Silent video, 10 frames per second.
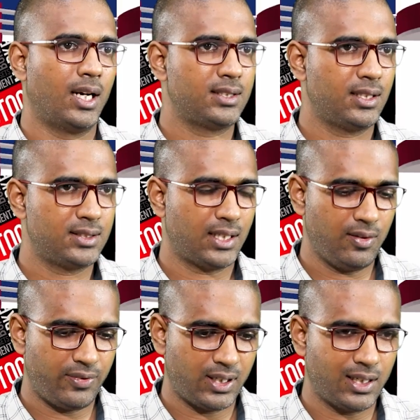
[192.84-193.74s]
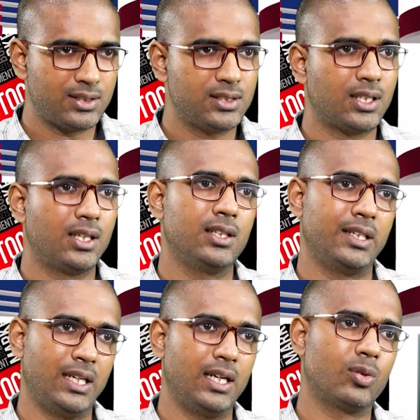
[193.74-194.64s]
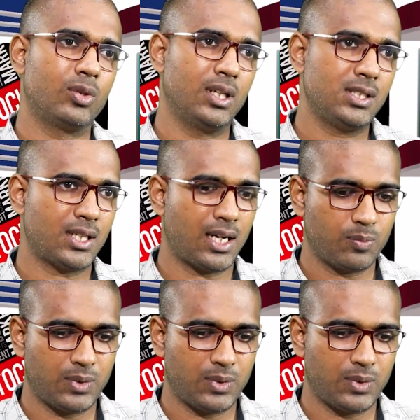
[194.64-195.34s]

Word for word: అసలు సెల్ఫ్ అనాలిసిస్ అనేది లేకుండా స్టాక్